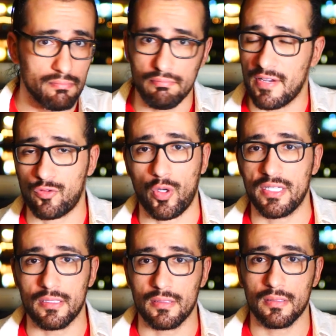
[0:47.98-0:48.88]

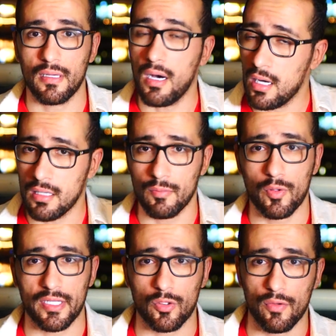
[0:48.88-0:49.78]
مفتوحين اه
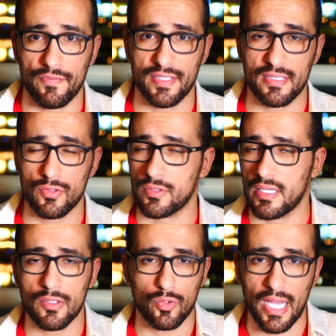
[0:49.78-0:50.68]
ممكن يكون في سيزون
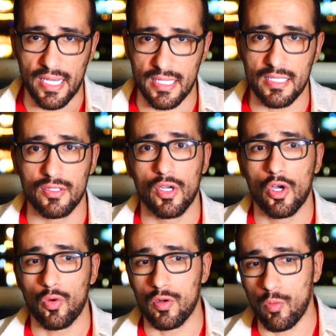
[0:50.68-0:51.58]
تاني وده اكيد
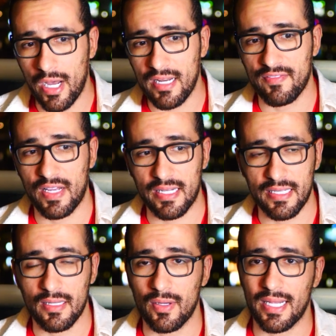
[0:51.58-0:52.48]
والمؤلف قال
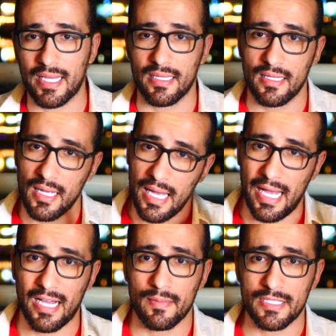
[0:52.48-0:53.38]
كده ولكن
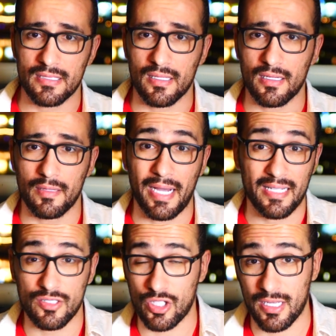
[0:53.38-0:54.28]
حاجه بس صغيره ما
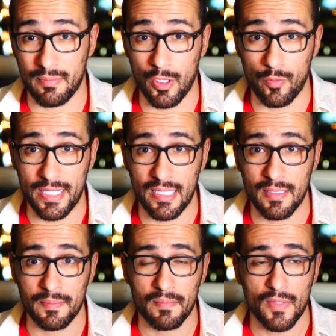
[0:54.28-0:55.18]
حدش خد باله
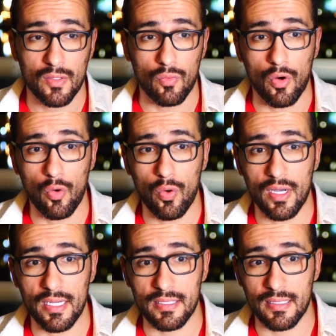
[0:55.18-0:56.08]
منها
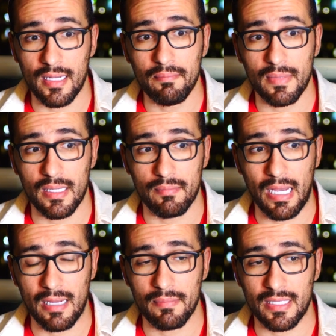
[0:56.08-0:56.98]
وهو ان لما
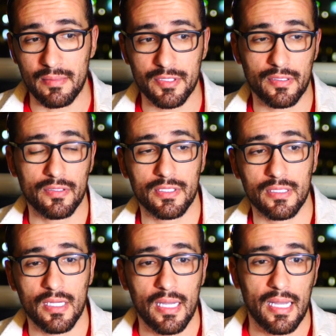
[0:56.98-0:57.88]
محمد امين
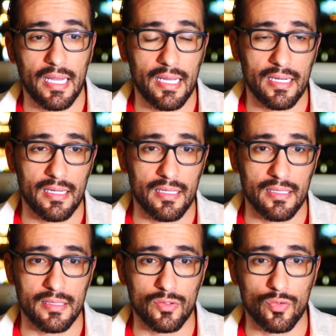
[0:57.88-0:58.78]
راضي قال
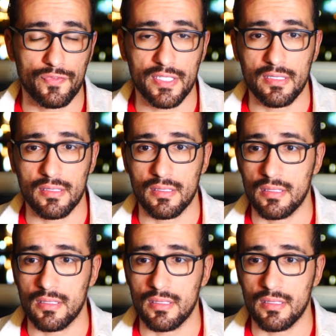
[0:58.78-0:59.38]
انه في